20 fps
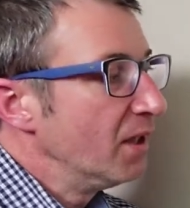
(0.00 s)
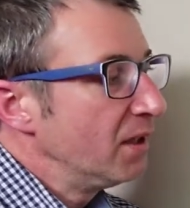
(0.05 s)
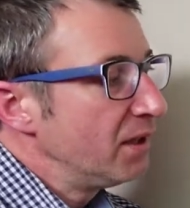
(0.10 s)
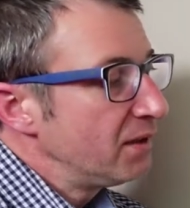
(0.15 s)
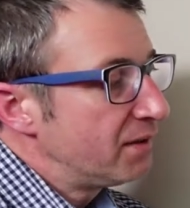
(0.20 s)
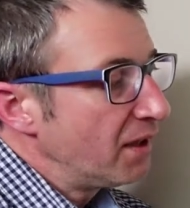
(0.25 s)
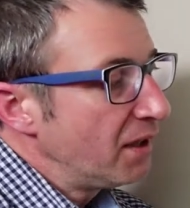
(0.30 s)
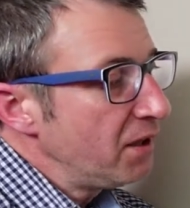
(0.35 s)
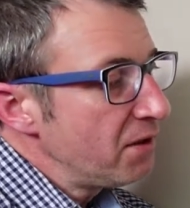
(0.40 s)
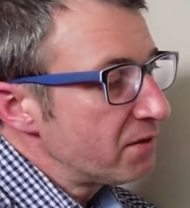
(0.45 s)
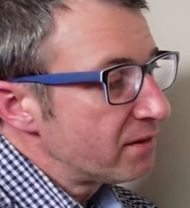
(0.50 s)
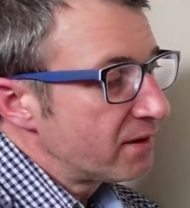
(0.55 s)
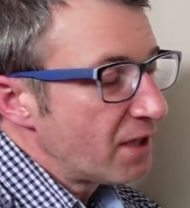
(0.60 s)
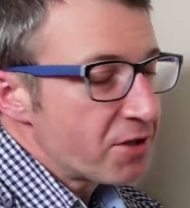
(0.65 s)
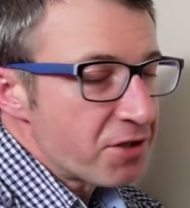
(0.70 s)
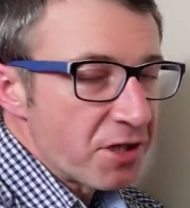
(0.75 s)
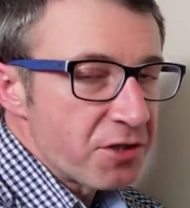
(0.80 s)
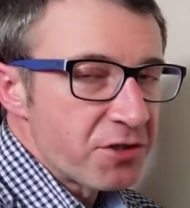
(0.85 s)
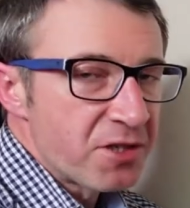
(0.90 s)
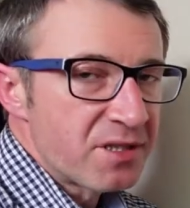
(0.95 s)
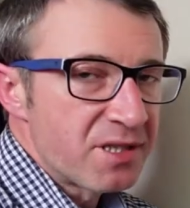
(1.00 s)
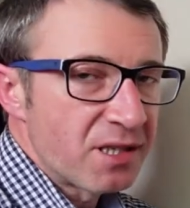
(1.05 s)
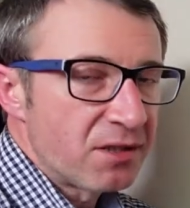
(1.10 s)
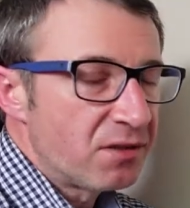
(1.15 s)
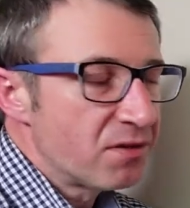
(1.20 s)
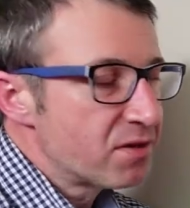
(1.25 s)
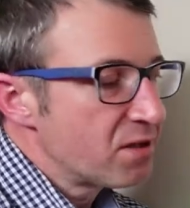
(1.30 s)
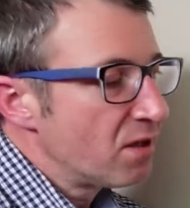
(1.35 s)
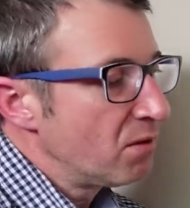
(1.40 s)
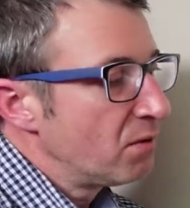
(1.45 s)
I te, te rzeczy
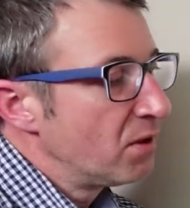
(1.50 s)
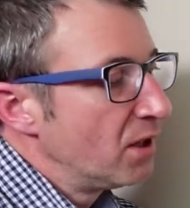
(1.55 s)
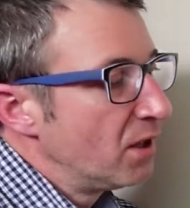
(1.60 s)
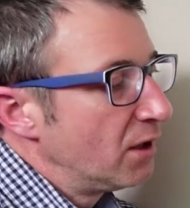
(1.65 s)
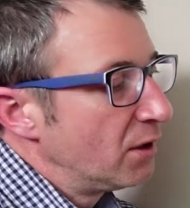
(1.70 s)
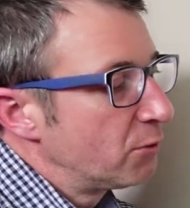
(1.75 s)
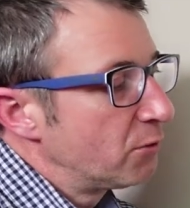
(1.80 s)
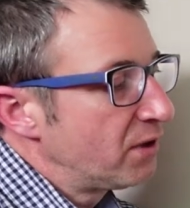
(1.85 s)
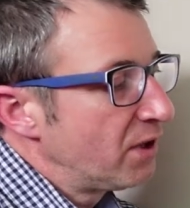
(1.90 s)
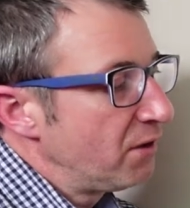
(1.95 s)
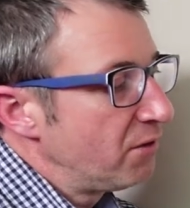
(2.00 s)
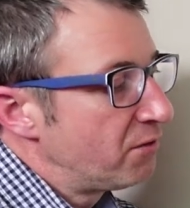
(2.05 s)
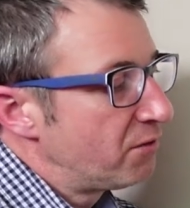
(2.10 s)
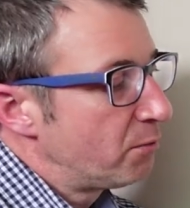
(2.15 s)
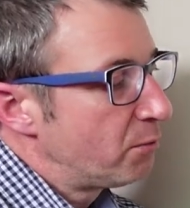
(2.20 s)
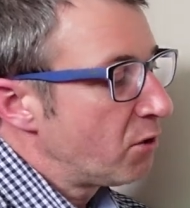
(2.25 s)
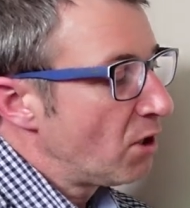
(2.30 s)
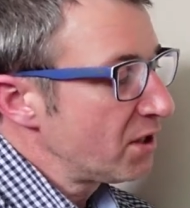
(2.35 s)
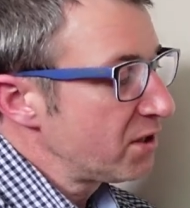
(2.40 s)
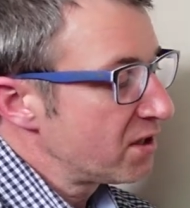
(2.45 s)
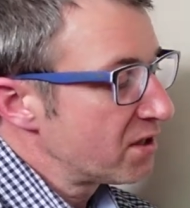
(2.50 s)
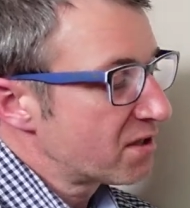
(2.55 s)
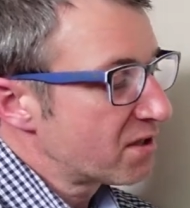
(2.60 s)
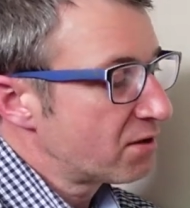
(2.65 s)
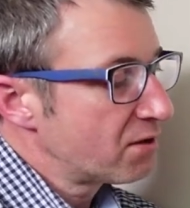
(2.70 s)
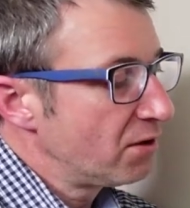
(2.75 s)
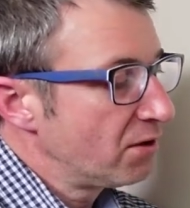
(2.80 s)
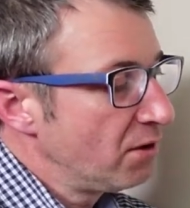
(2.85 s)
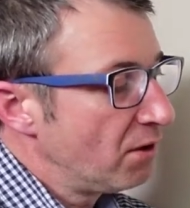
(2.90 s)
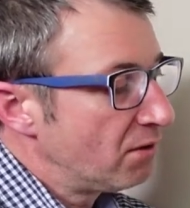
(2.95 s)
zachodzą tutaj w płacie
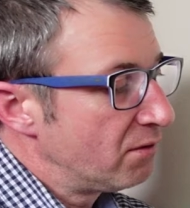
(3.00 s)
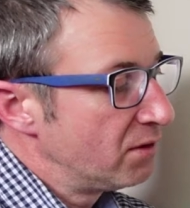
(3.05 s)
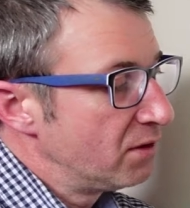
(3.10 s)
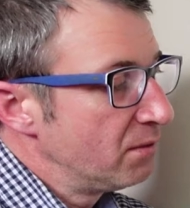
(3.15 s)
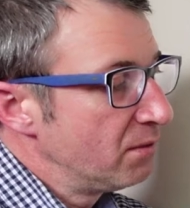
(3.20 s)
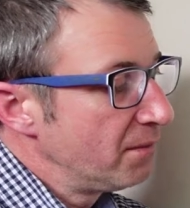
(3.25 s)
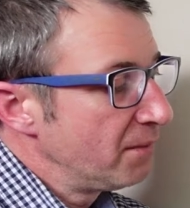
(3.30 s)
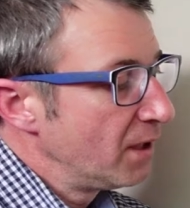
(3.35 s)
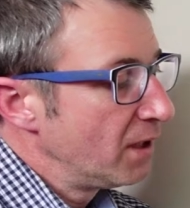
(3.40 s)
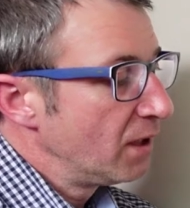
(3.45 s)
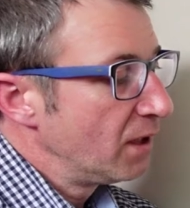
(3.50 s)
skroniowym,